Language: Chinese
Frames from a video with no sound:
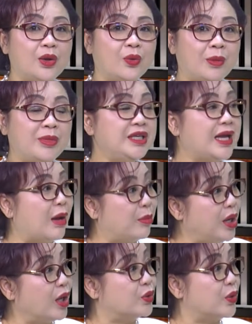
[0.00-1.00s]
我们养不
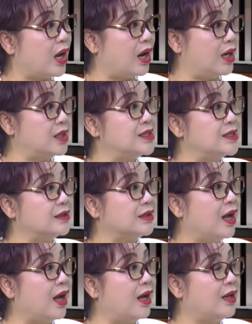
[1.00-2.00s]
了多少儿子，
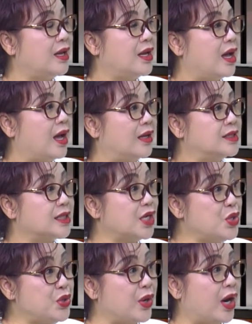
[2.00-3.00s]
哈，啊，这个
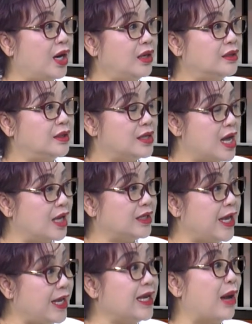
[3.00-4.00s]
女儿啊
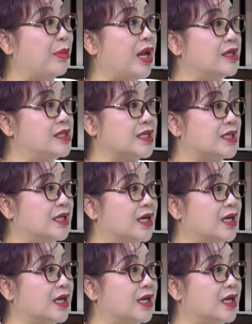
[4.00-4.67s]
也养不了几个，